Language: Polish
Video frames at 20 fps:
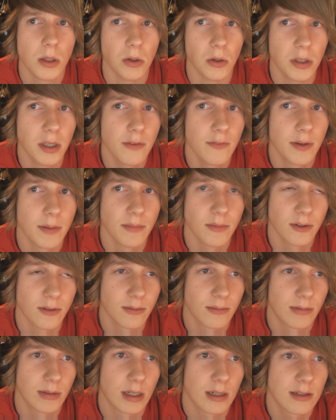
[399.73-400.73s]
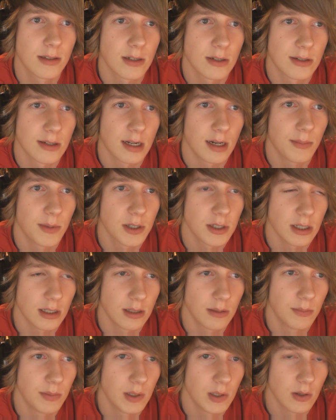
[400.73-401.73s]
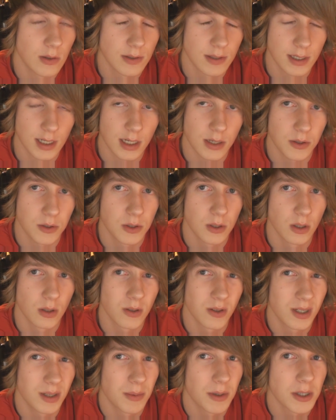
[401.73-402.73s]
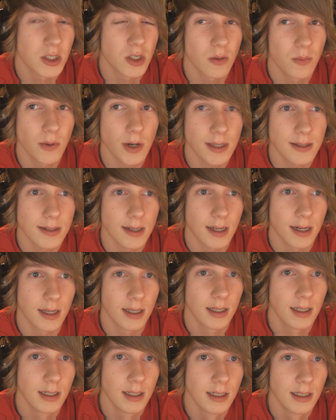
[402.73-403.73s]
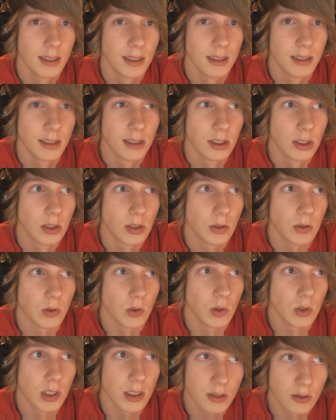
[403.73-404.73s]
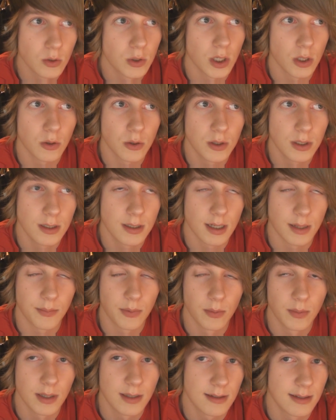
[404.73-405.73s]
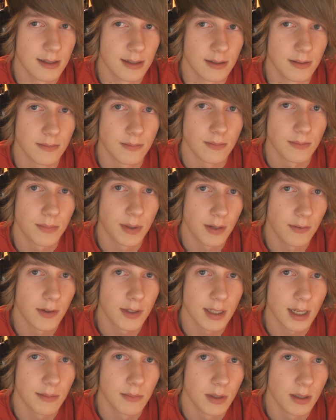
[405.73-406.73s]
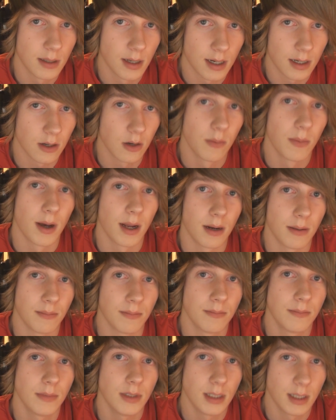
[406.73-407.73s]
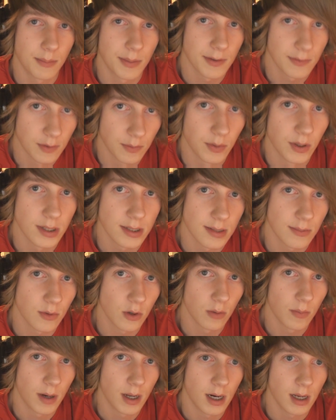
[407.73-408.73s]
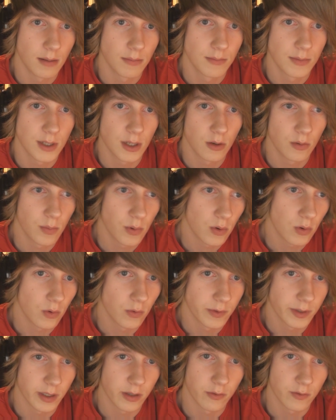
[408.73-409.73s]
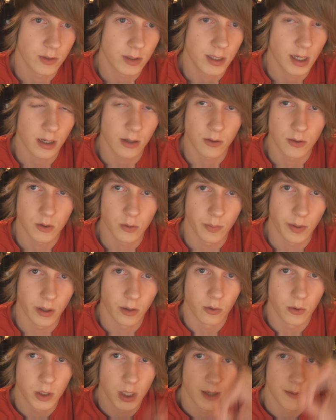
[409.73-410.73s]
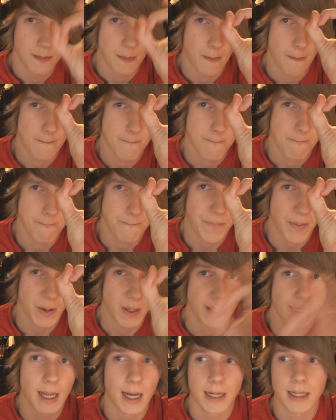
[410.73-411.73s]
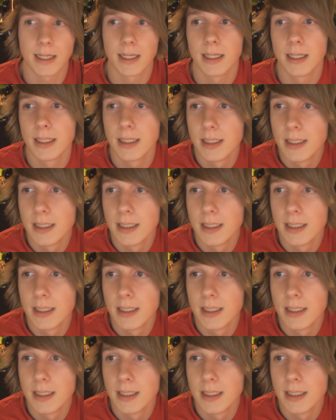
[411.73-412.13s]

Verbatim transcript: No nie wiem, no jak chcesz zarabiać na tym pieniądze jakoś, no to chyba się opłaca, ale jest duża różnica pomiędzy prywatami a globalem. I naprawdę polecam globala, zero bugów, zero wszystkiego, super ludzie. Tak.